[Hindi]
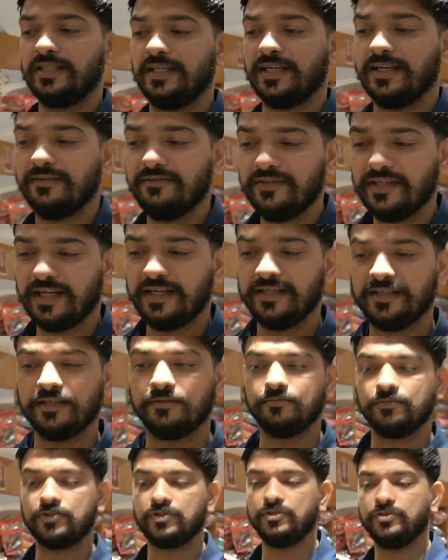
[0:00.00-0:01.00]
से हैवी
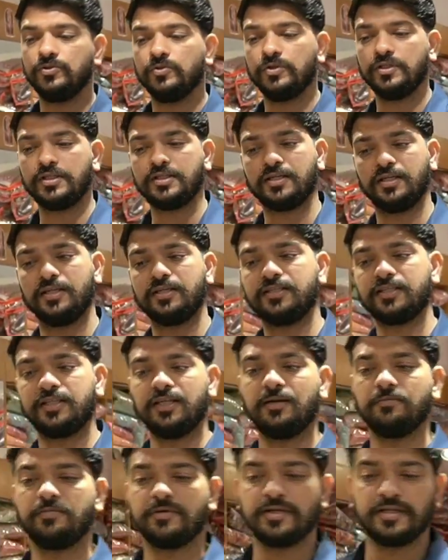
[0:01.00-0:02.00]
आइटम्स यूनिक
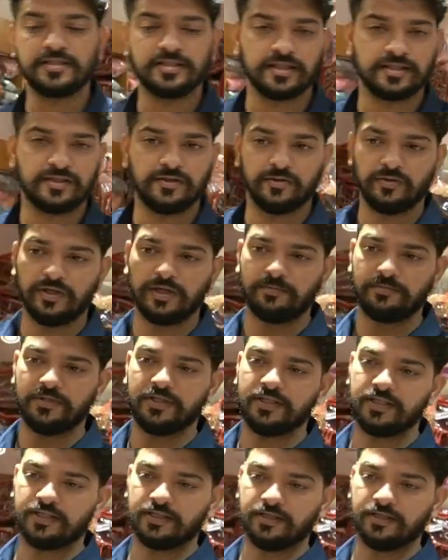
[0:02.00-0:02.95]
कलेक्शन आप रख सकते हो यहाँ पे ये